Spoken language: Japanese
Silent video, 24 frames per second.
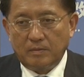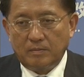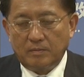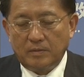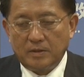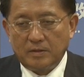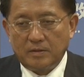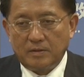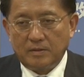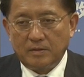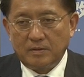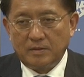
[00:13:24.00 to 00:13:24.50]

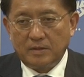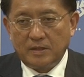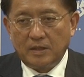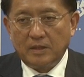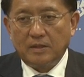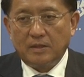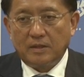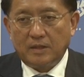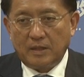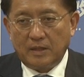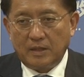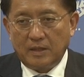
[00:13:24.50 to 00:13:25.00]
まあ、
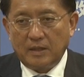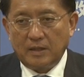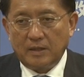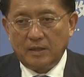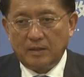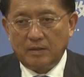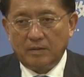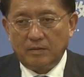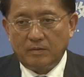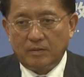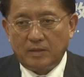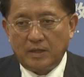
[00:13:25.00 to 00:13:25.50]
全体
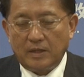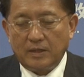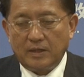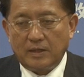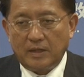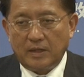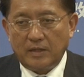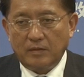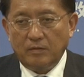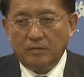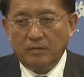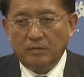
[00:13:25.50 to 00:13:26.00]
の大
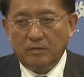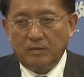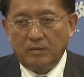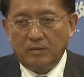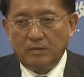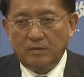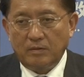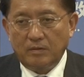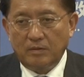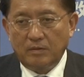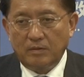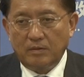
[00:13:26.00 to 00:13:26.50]
会を
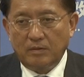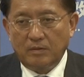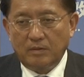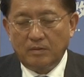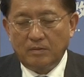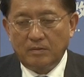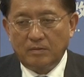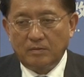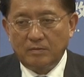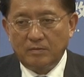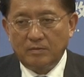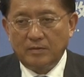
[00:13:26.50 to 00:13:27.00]

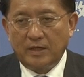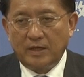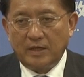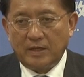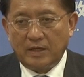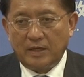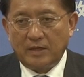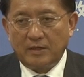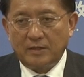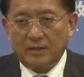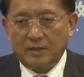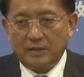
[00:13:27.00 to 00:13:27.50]
運営
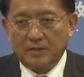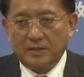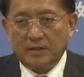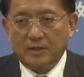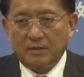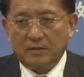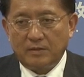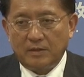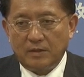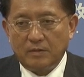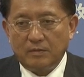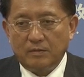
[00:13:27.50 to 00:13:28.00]
管理して
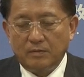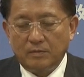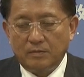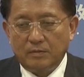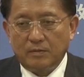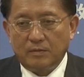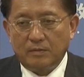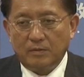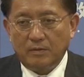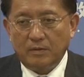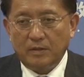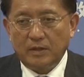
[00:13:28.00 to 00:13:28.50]
いくかという
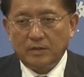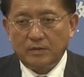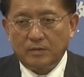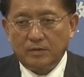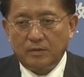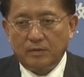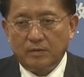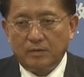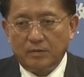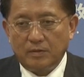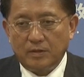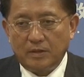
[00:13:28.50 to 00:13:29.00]
ところが非
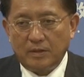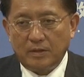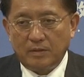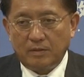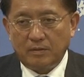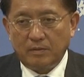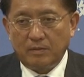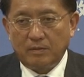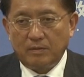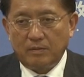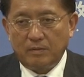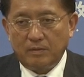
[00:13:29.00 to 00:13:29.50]
常に大きい
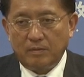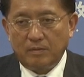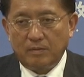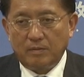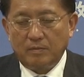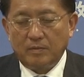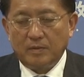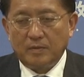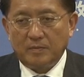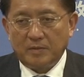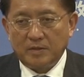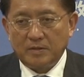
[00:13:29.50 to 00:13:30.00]
と
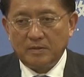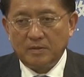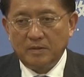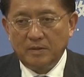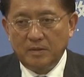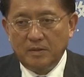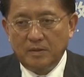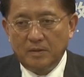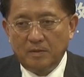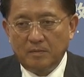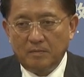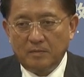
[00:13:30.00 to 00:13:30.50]
思います。
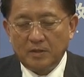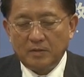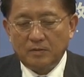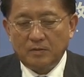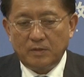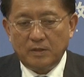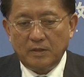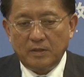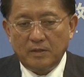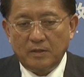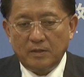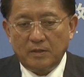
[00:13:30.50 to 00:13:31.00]
まあ、
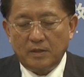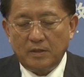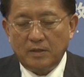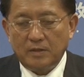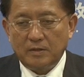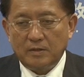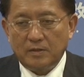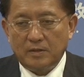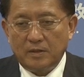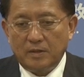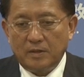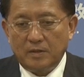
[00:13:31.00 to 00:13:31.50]
それに
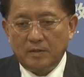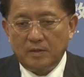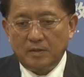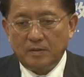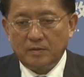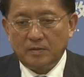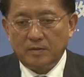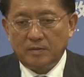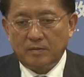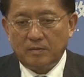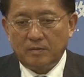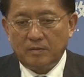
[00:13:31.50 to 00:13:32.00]
対して
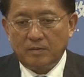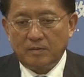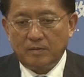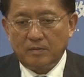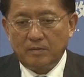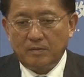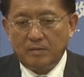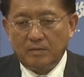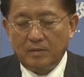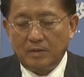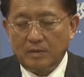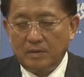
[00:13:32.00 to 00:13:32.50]
そ
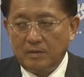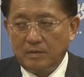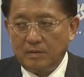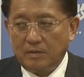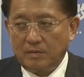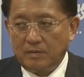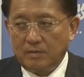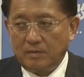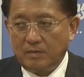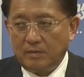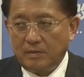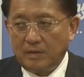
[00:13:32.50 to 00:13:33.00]
の
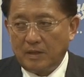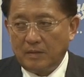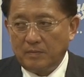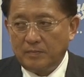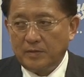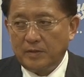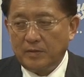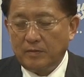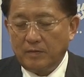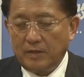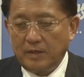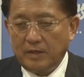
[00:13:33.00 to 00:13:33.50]
この
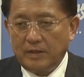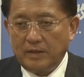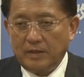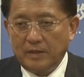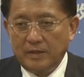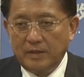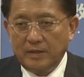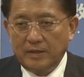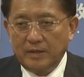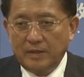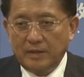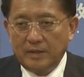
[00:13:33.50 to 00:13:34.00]
アプリは
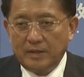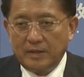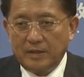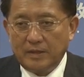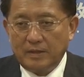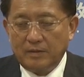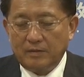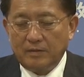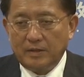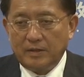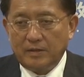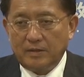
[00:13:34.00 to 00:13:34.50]

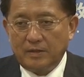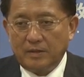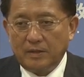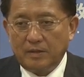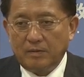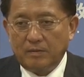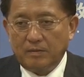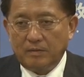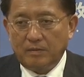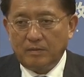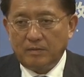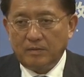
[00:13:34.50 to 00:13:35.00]
あの一
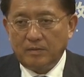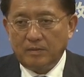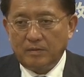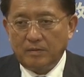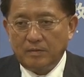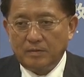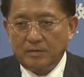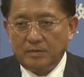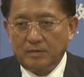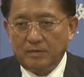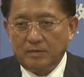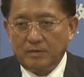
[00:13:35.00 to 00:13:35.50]
定の
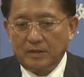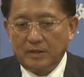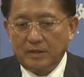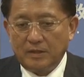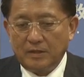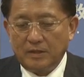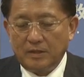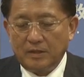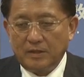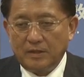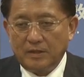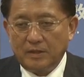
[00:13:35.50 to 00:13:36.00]
要する
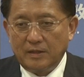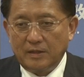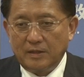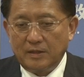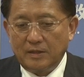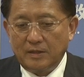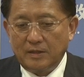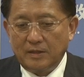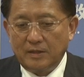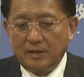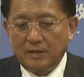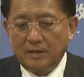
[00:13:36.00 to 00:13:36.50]
に、
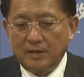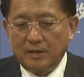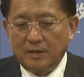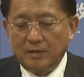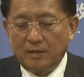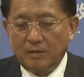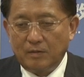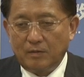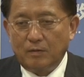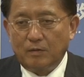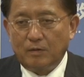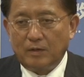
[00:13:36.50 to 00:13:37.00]

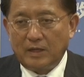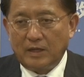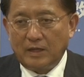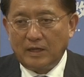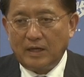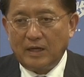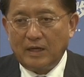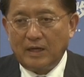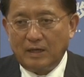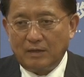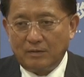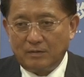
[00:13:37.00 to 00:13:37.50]
えー、効果
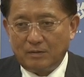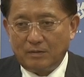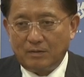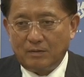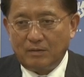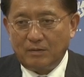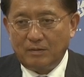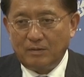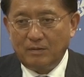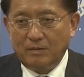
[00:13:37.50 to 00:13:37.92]
があると、